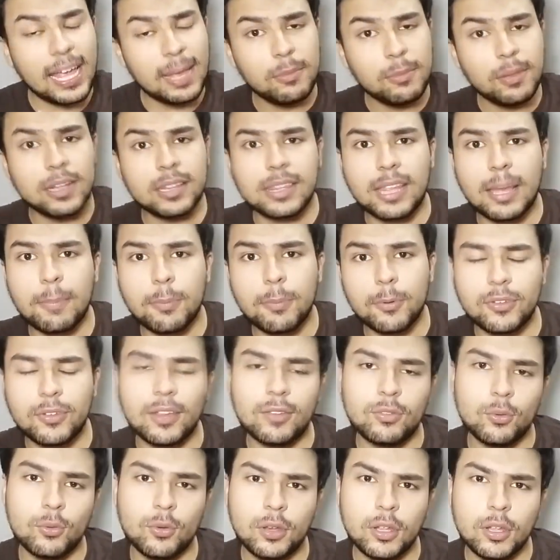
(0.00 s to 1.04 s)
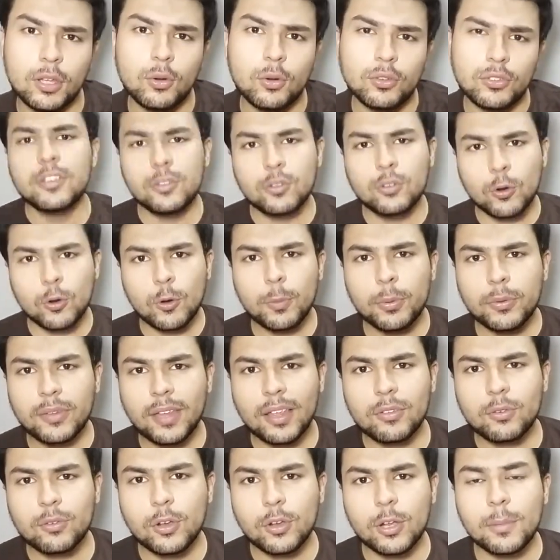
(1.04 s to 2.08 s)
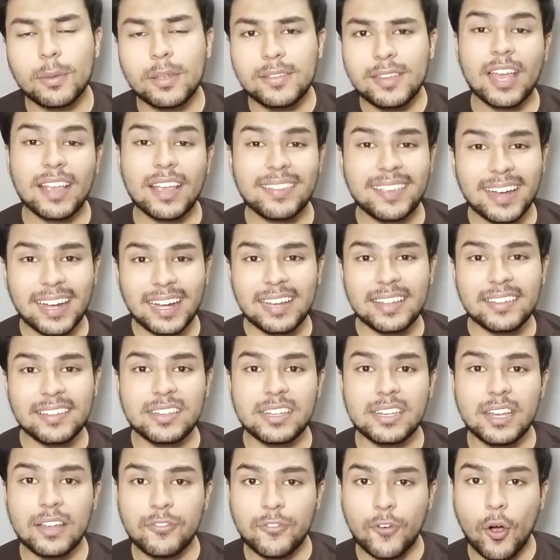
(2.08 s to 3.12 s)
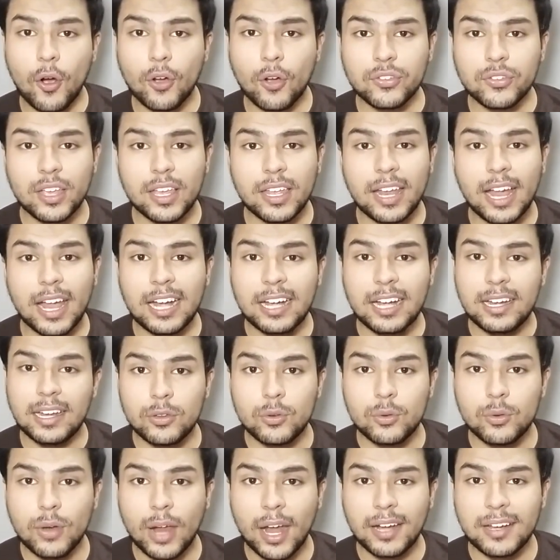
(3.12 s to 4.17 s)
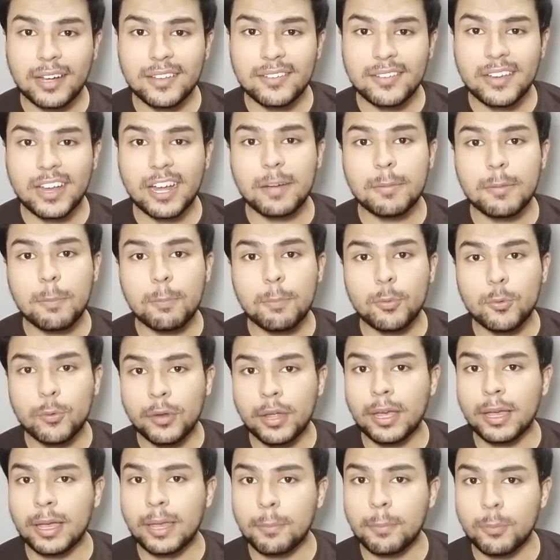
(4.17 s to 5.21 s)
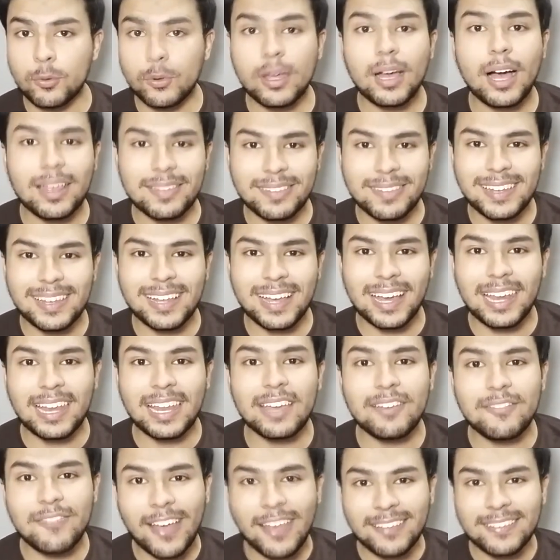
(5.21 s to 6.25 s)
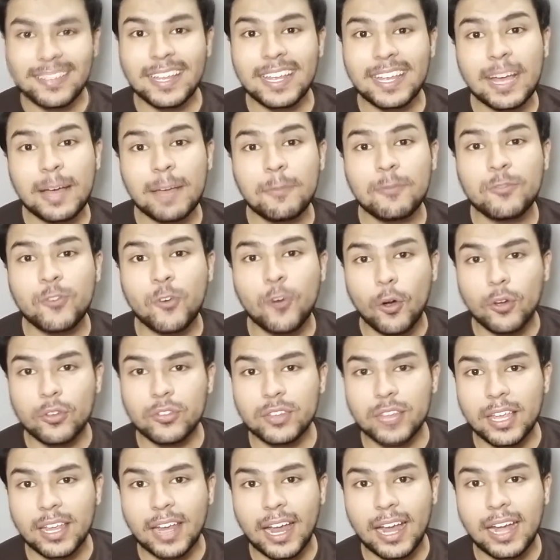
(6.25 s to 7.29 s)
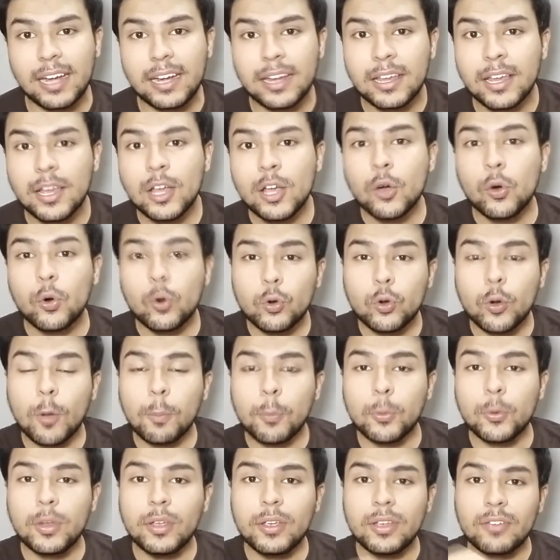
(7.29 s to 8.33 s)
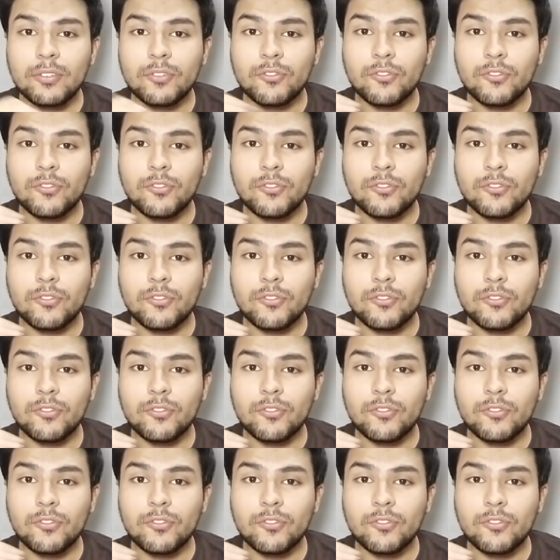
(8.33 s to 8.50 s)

टाइम लगता है प्रोसेस होने को चीजों को प्रोसेस होने में जैसे कि डिज्नी ने फॉक्स के राइट यूनाइटेड स्टेट में पूरे के पूरे हासिल कर लिए वैसे ही अब फॉक्स के राइट उनको पूरी